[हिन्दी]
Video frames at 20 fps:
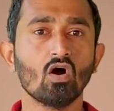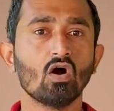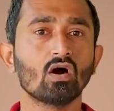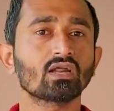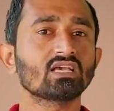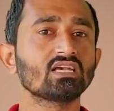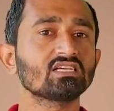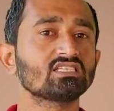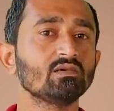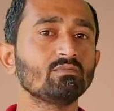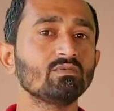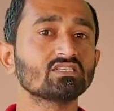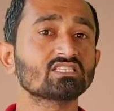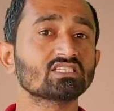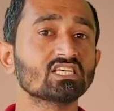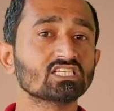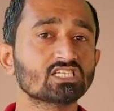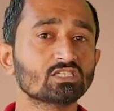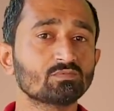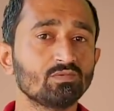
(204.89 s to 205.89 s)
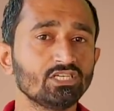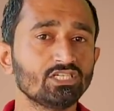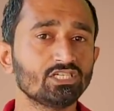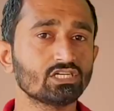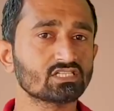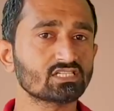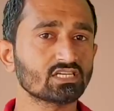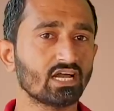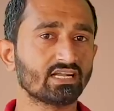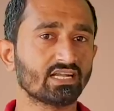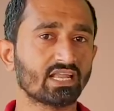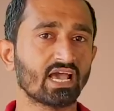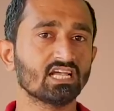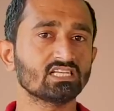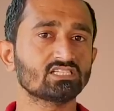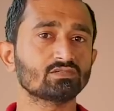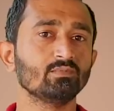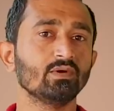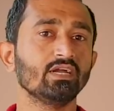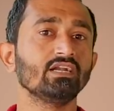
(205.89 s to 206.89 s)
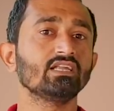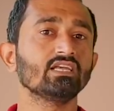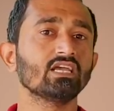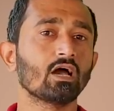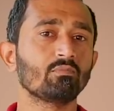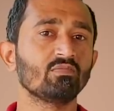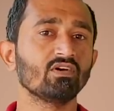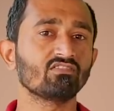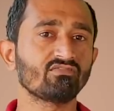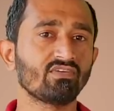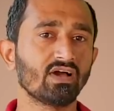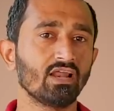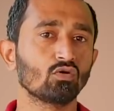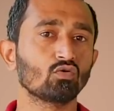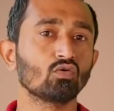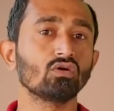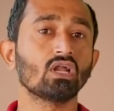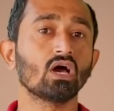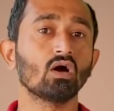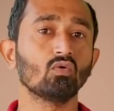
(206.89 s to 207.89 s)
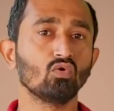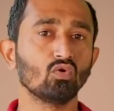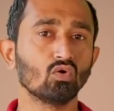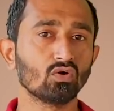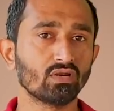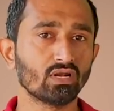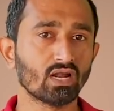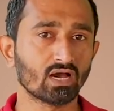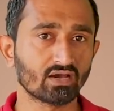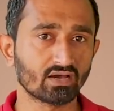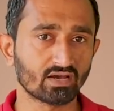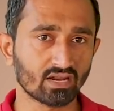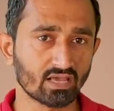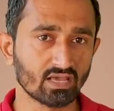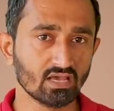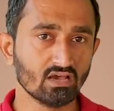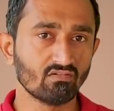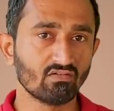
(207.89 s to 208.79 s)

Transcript: और किसी भी सस्पिशियस अटैचमेंट या फिर फाइल को डाउनलोड ना करें